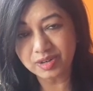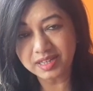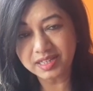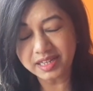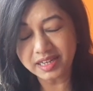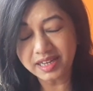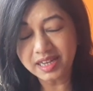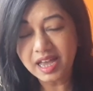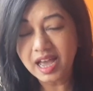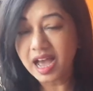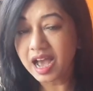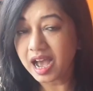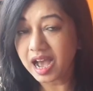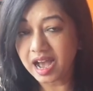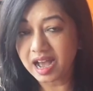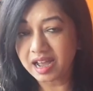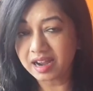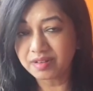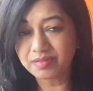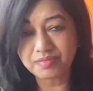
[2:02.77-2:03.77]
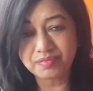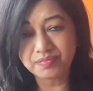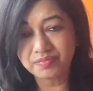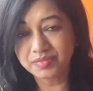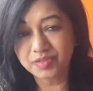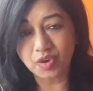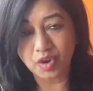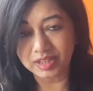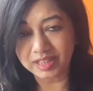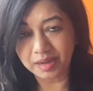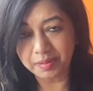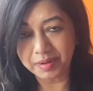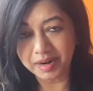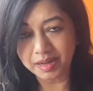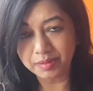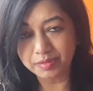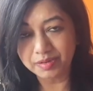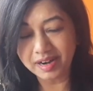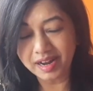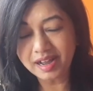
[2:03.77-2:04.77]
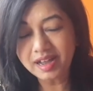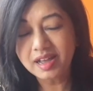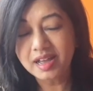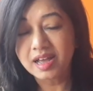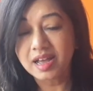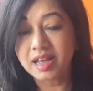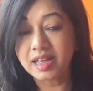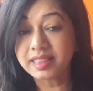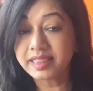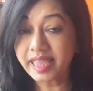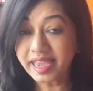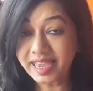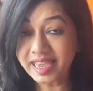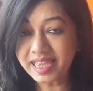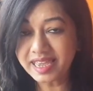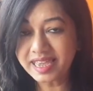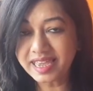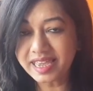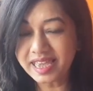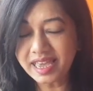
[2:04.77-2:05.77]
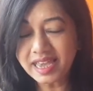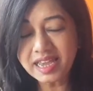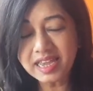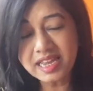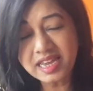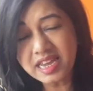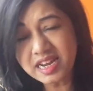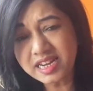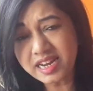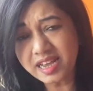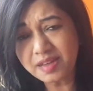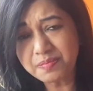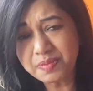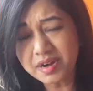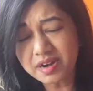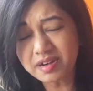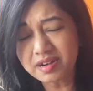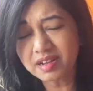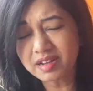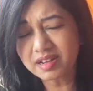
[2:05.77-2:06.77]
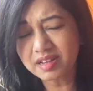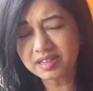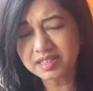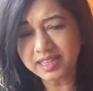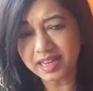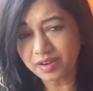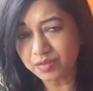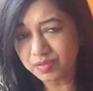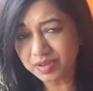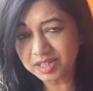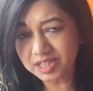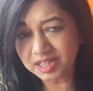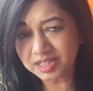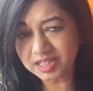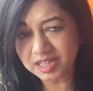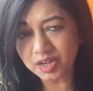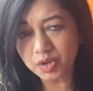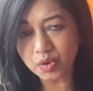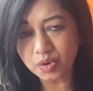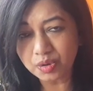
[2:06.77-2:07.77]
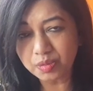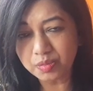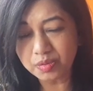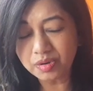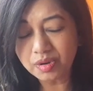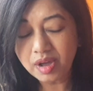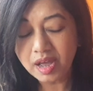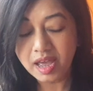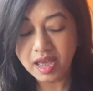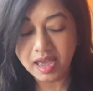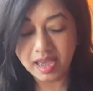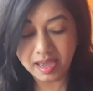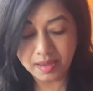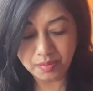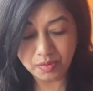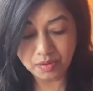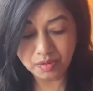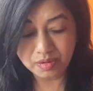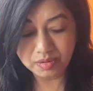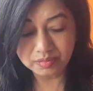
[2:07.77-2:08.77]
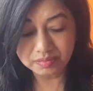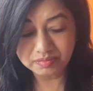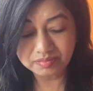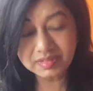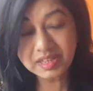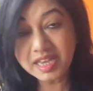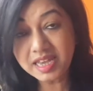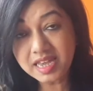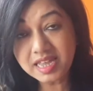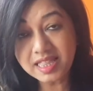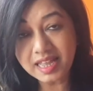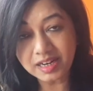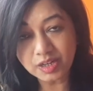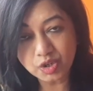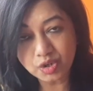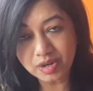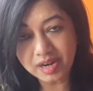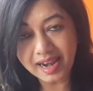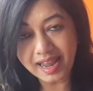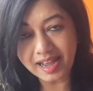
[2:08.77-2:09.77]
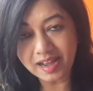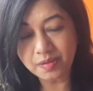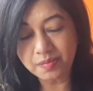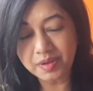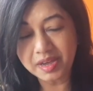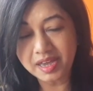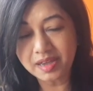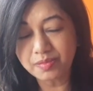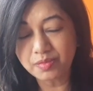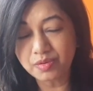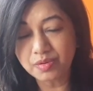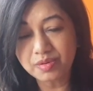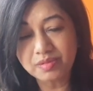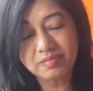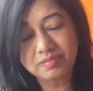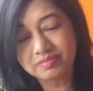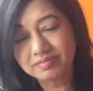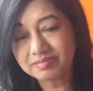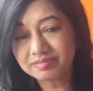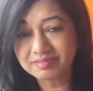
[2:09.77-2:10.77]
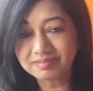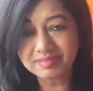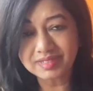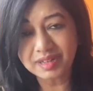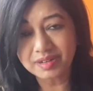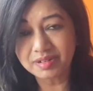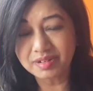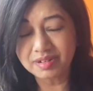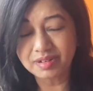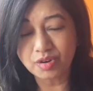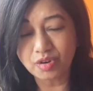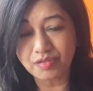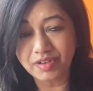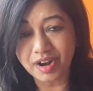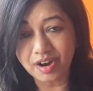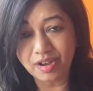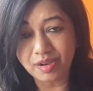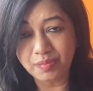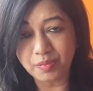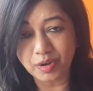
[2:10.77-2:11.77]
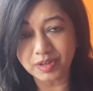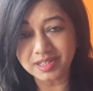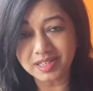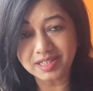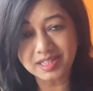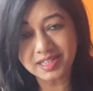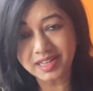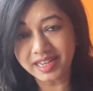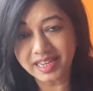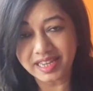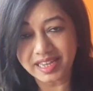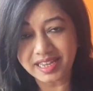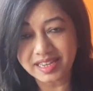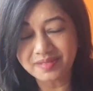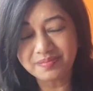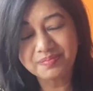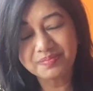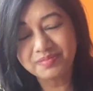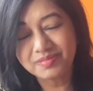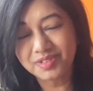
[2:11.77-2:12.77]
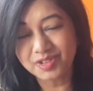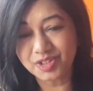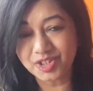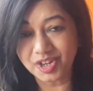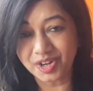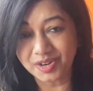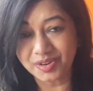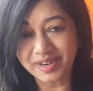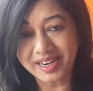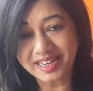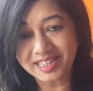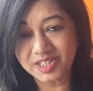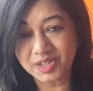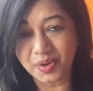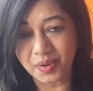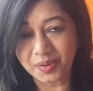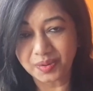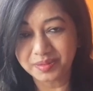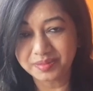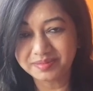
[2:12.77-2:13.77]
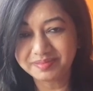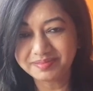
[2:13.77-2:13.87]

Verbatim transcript: চলে যাই আর কথা বাড়াবো না দেখি গিয়ে কি টাইপের স্যান্ডউইচ আজকে করব এবং কি কি তার জন্য লাগবে এবং ওভারঅল প্রসেসটা কি তো চলো লেটস গো